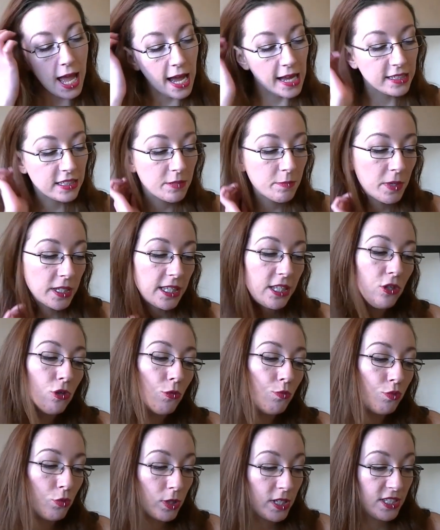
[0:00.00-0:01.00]
Un
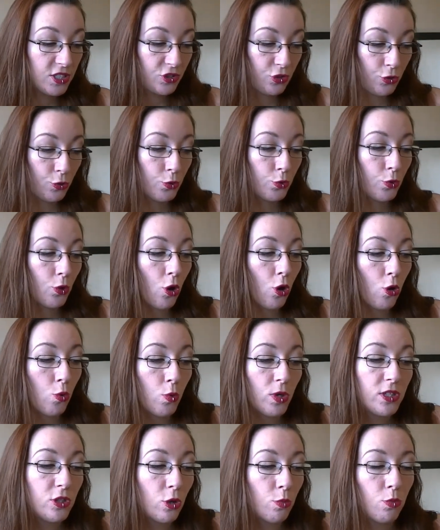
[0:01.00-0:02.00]
démaquillant pour les yeux
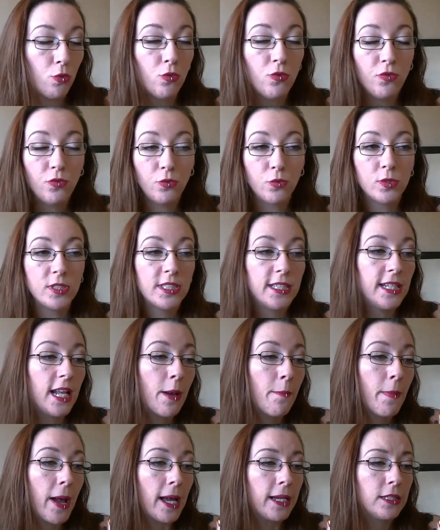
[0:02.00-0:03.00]
waterproof donc c'est de
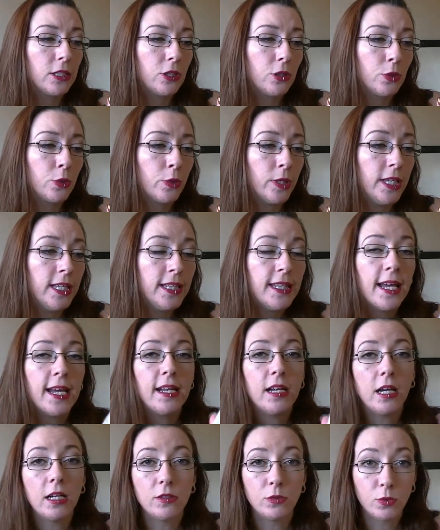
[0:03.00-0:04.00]
la marque
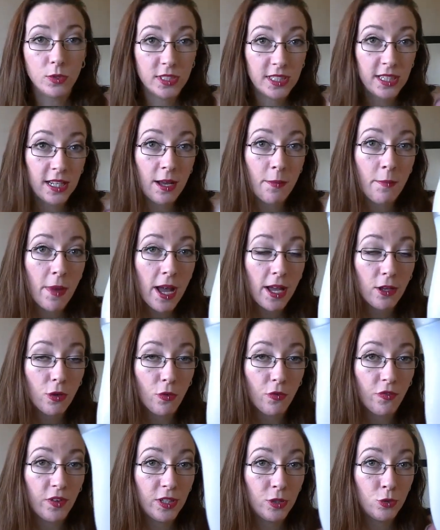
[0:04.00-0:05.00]
Inel hein. donc c'est de la
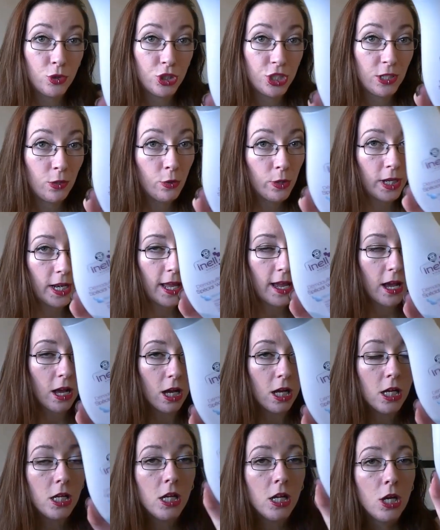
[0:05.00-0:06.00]
marque en fait de chez Leclerc
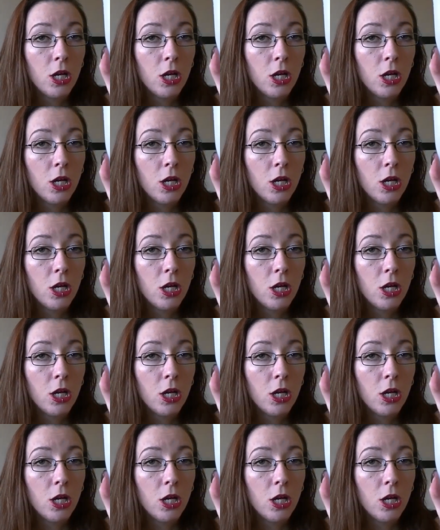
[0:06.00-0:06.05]
hein.